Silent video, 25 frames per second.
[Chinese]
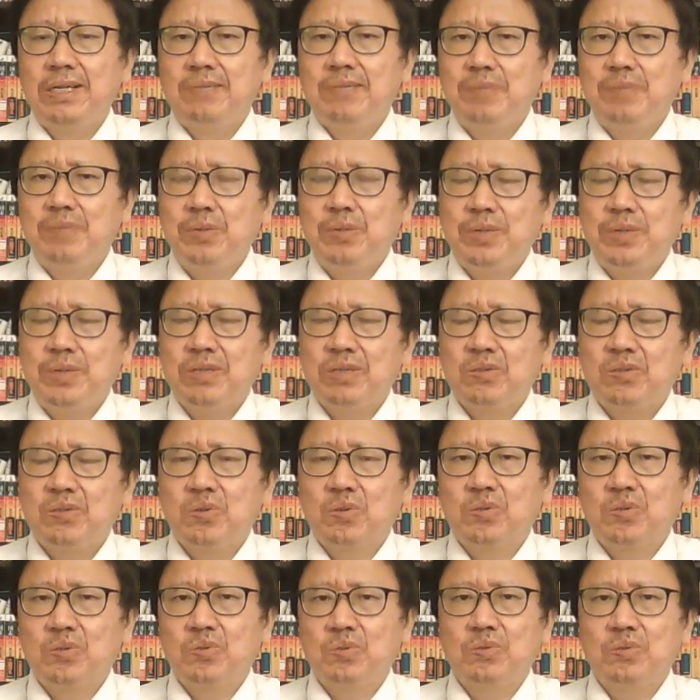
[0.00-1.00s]
必须
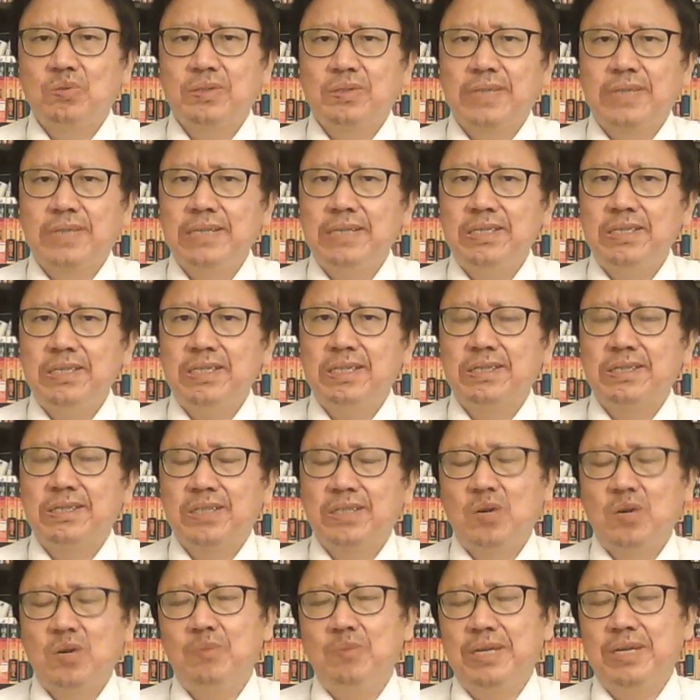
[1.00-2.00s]
做出登记
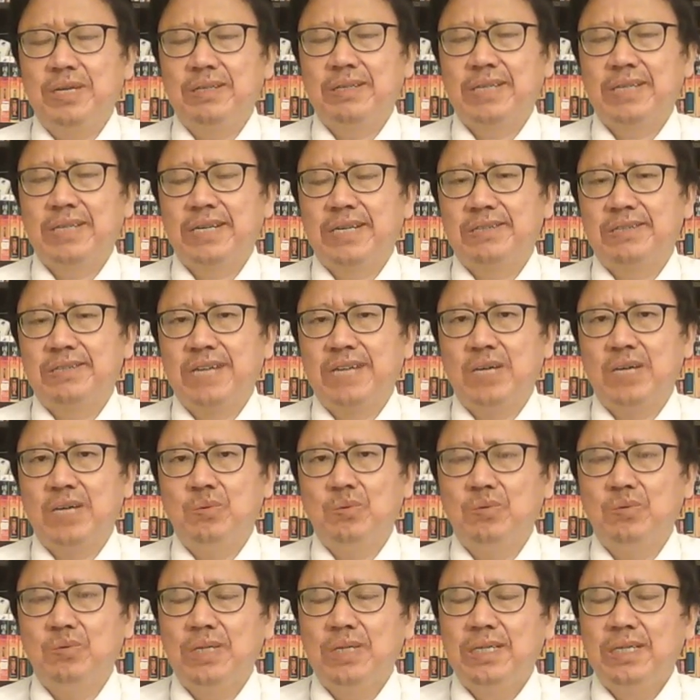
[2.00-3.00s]
透明，他的财
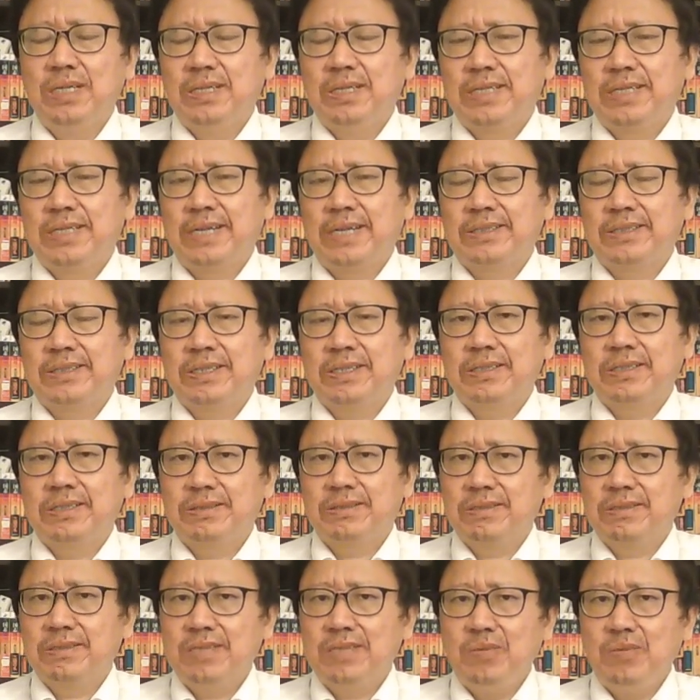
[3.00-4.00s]
务、他的
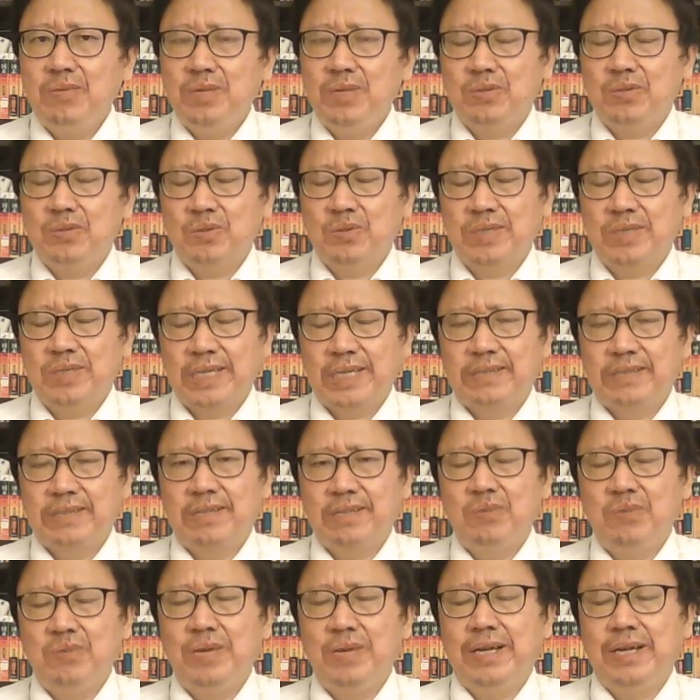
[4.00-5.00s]
资金运作、他的
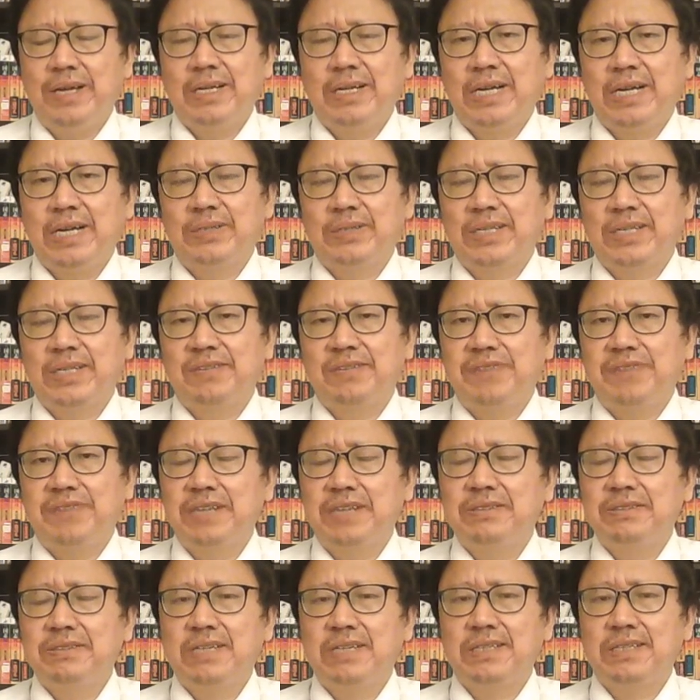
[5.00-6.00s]
人员，还有他的
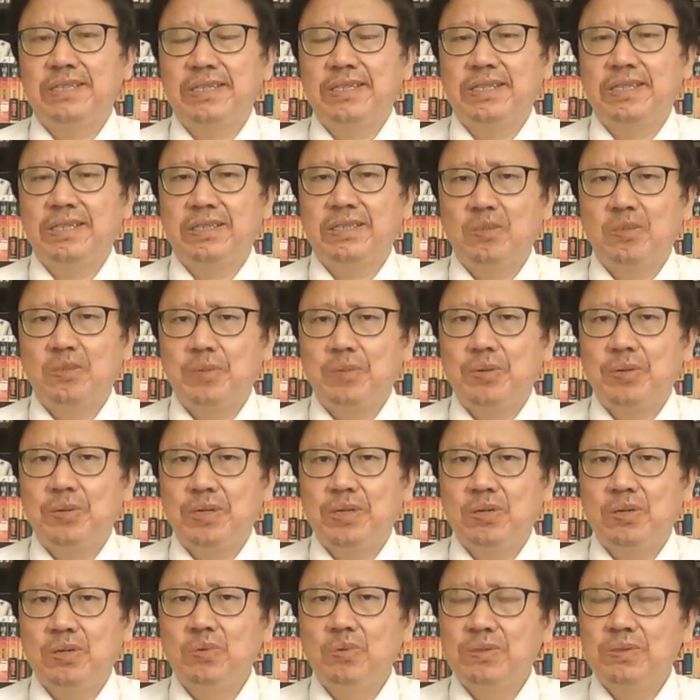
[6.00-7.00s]
房产等等，都必须
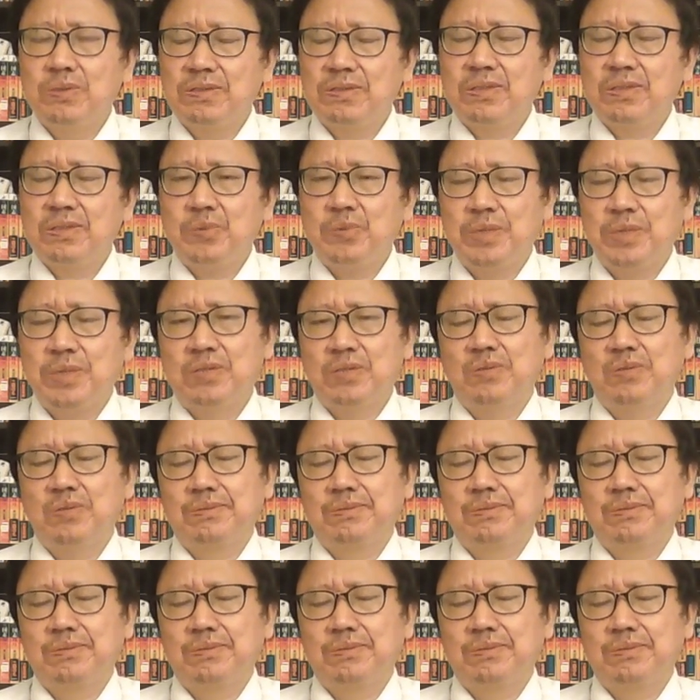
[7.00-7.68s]
公之于众。